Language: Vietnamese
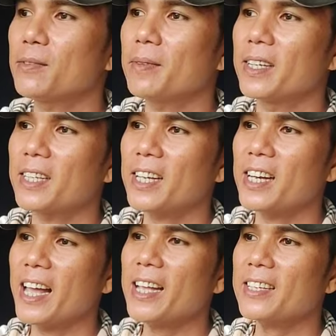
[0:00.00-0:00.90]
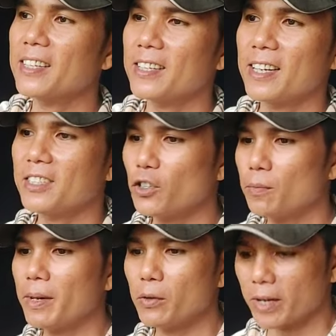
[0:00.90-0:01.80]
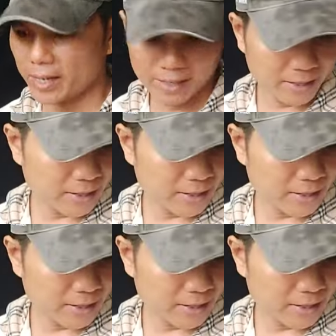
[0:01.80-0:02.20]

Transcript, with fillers: chuẩn bị nó thay lá cho nên nó chuyển màu này